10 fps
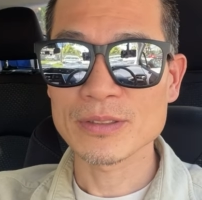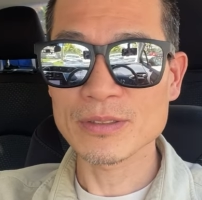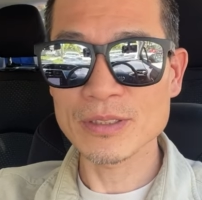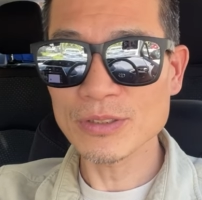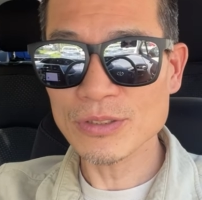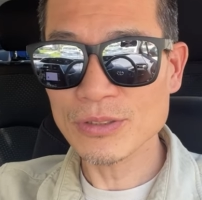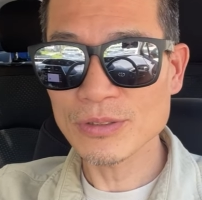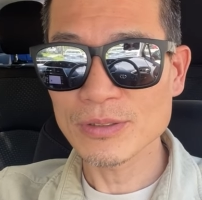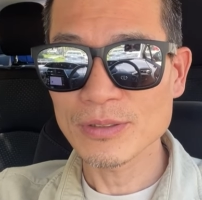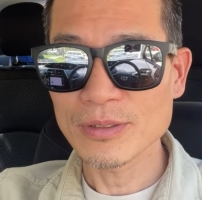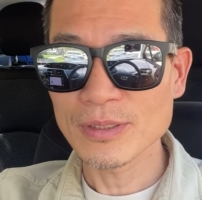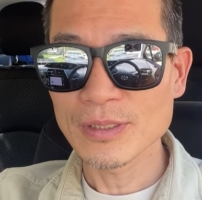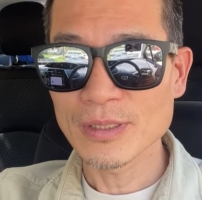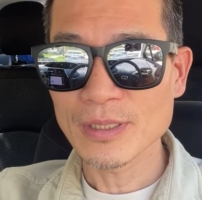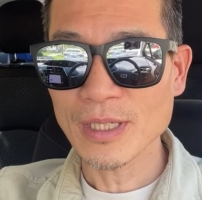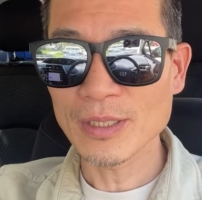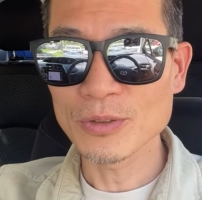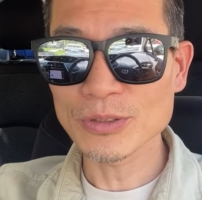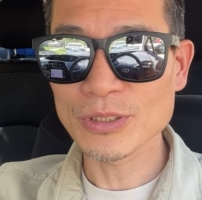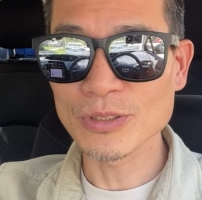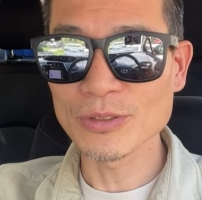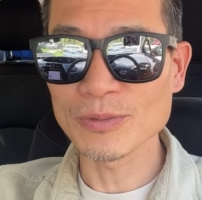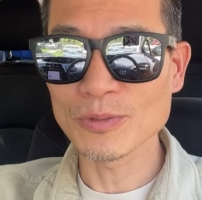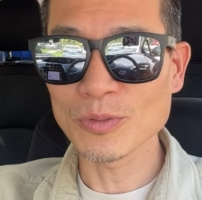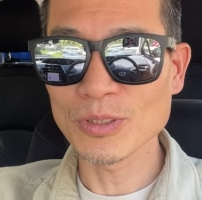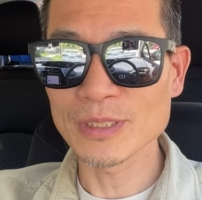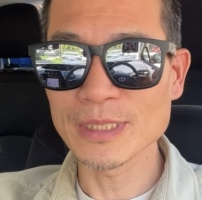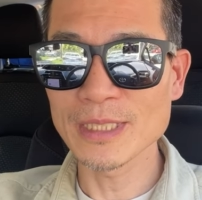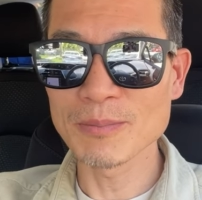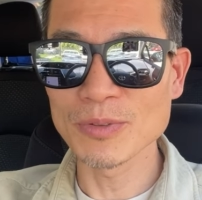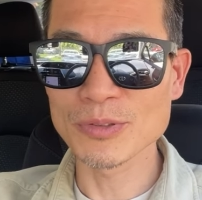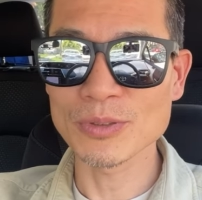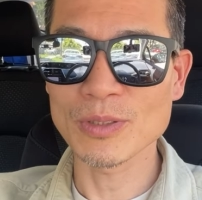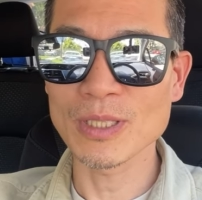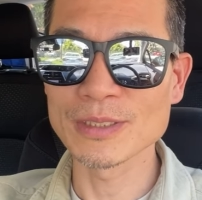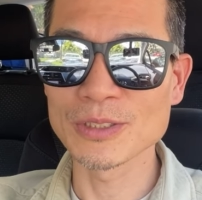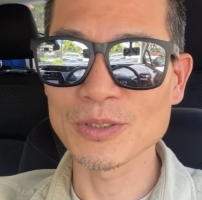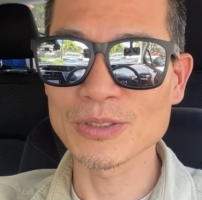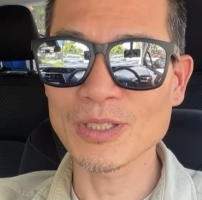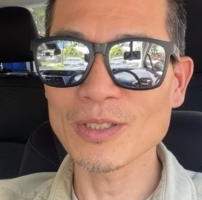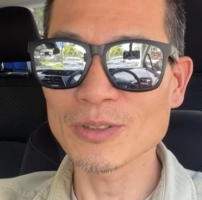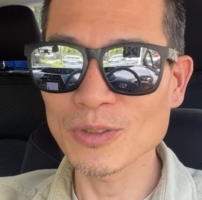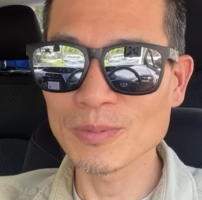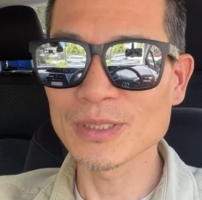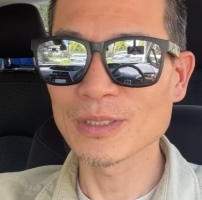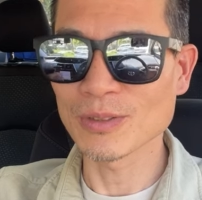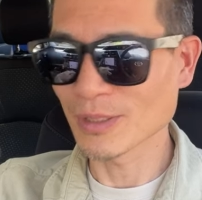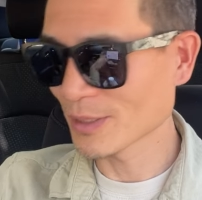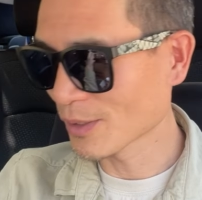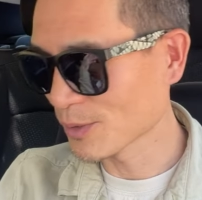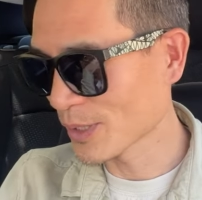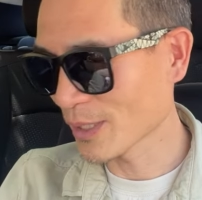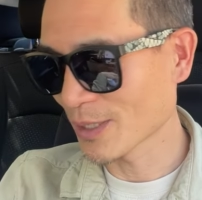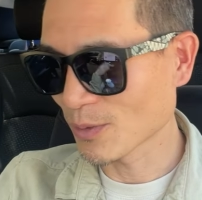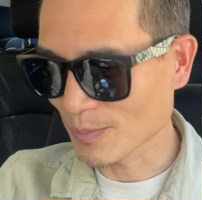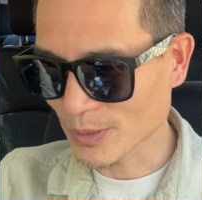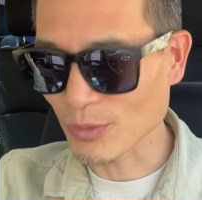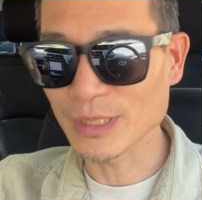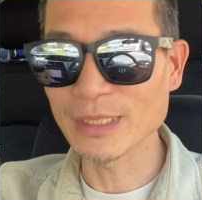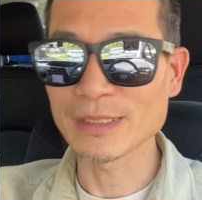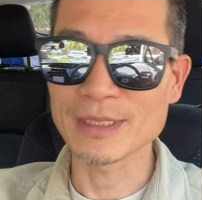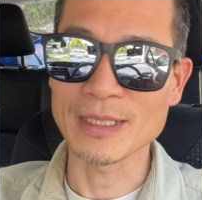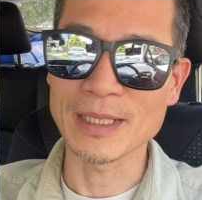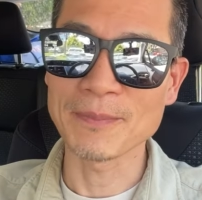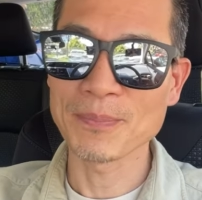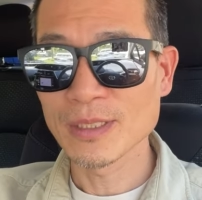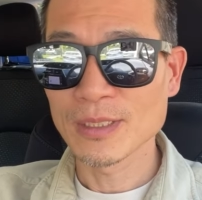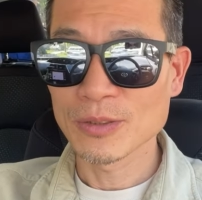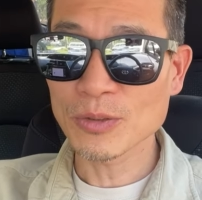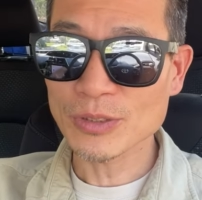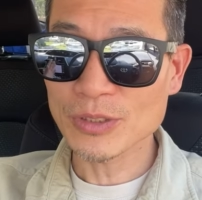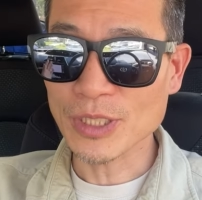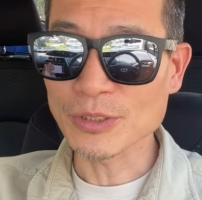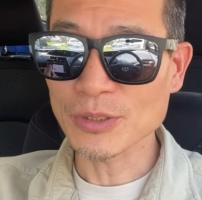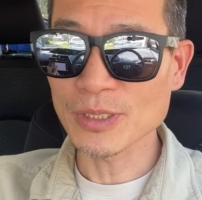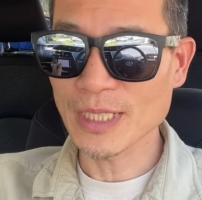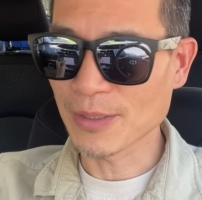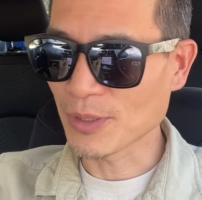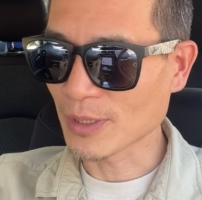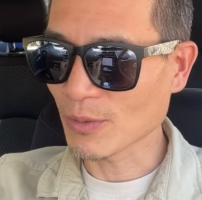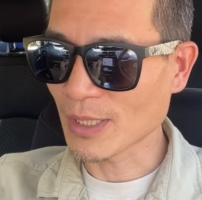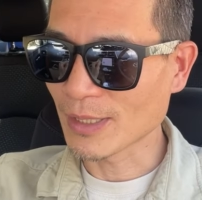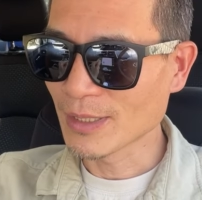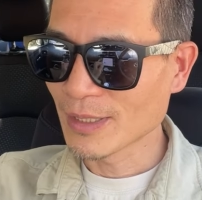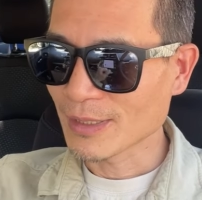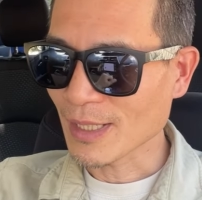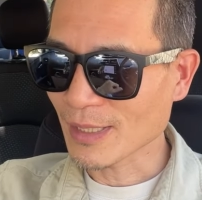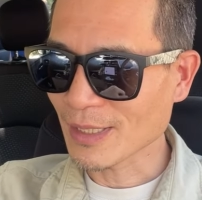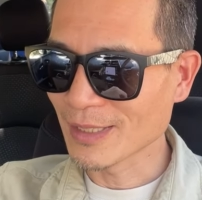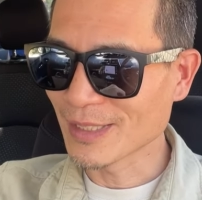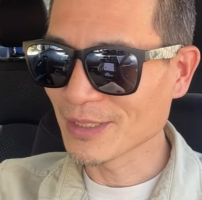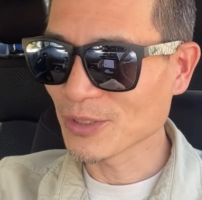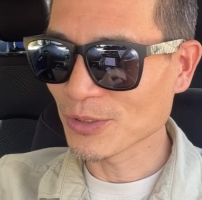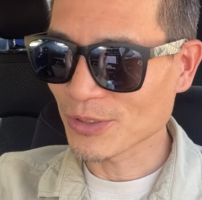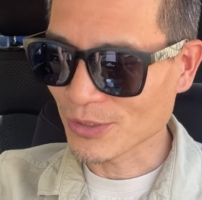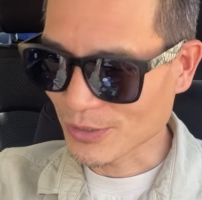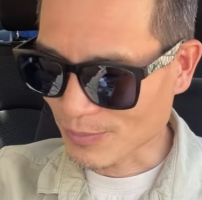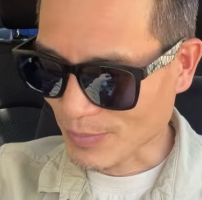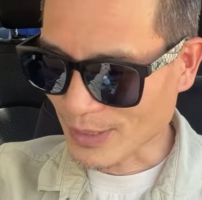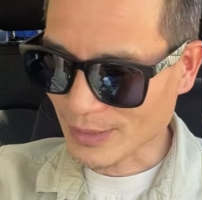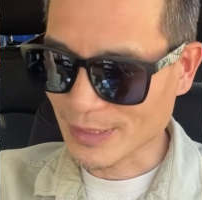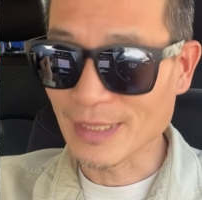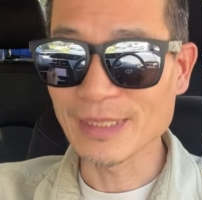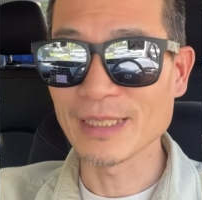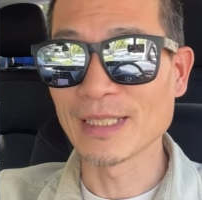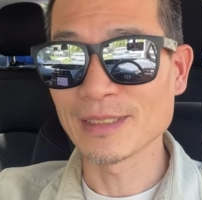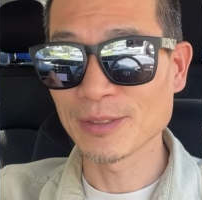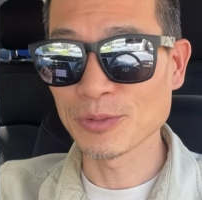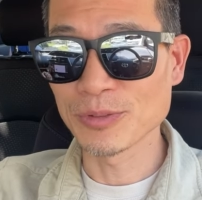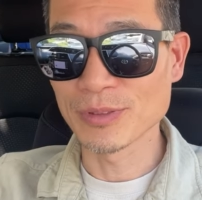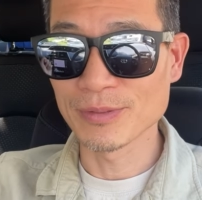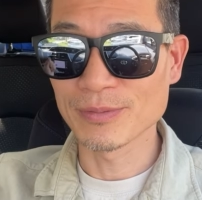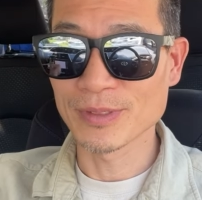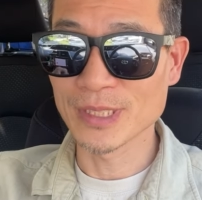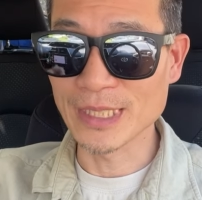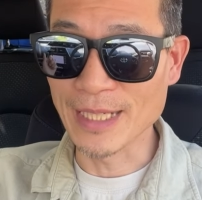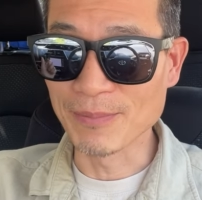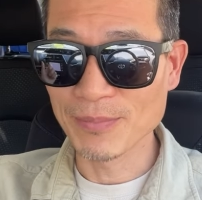其实，很多时候如果经验不足的话，你就会说：“哦，对不起，我的道具掉了，我们重新再来。”如果是成熟的演员的话，他肯定就是把它捡起来继续演，